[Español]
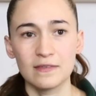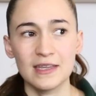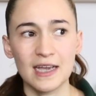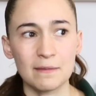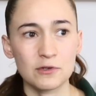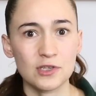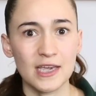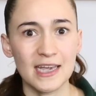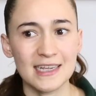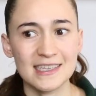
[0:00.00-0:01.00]
digamos
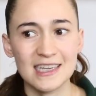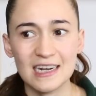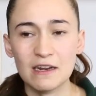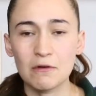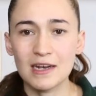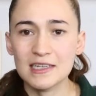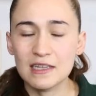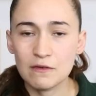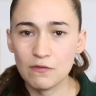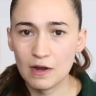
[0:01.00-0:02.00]
que sin niveles
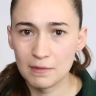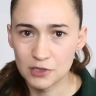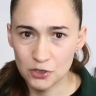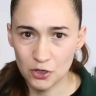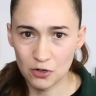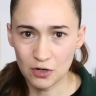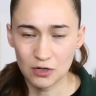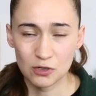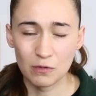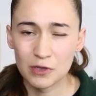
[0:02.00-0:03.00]
de inflamación,
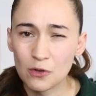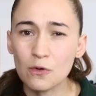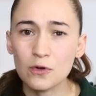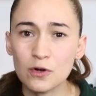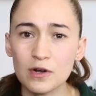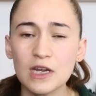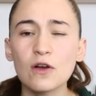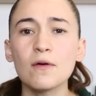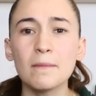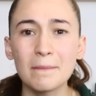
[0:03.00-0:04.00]
sobre todo
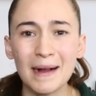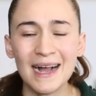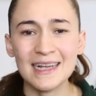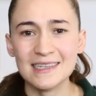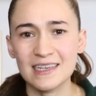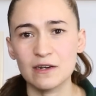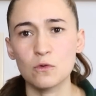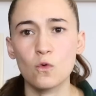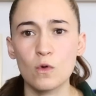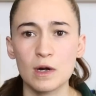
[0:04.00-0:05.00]
crónico, va a ser
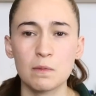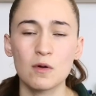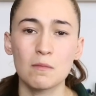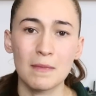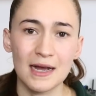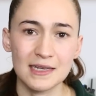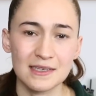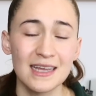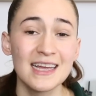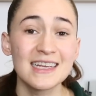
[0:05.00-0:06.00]
un cuerpo
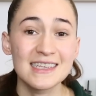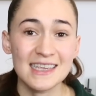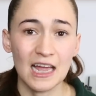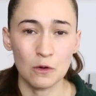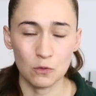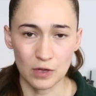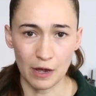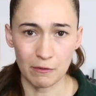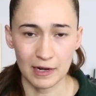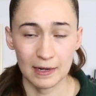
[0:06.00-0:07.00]
más
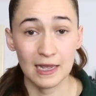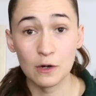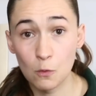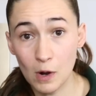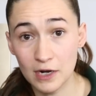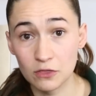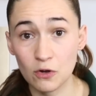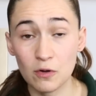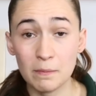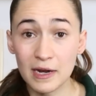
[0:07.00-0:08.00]
saludable. El
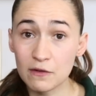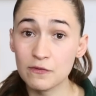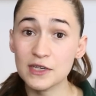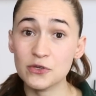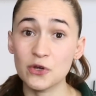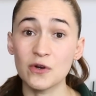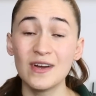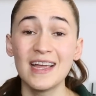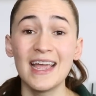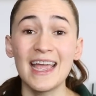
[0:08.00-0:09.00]
cuarto beneficio
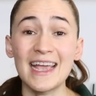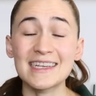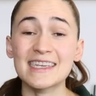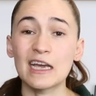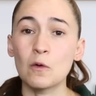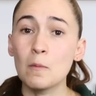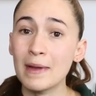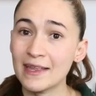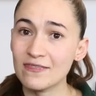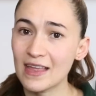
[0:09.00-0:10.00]
es que
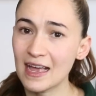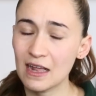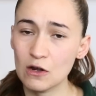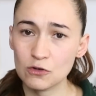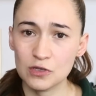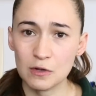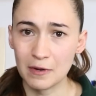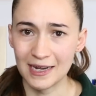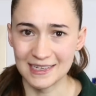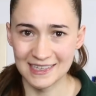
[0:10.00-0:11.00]
aumenta los
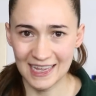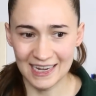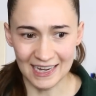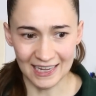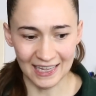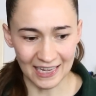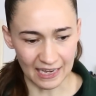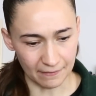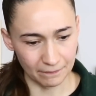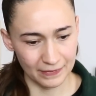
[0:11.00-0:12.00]
niveles de
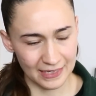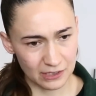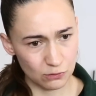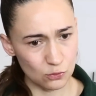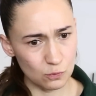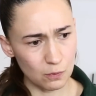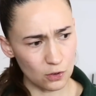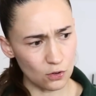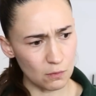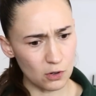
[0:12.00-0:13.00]
energía. Y esto es un
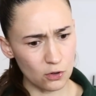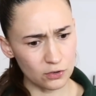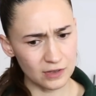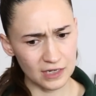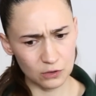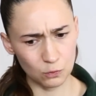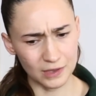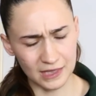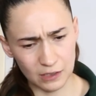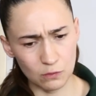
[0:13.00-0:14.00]
poco como
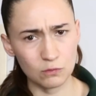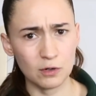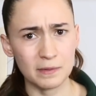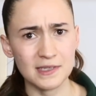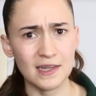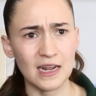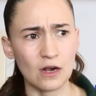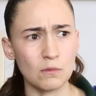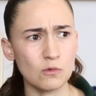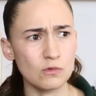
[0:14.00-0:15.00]
contraintuitivo, uno
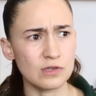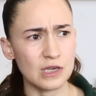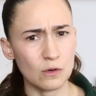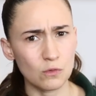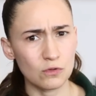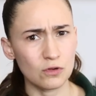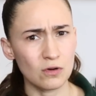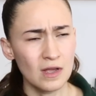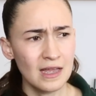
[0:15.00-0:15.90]
pensaría como un segundo,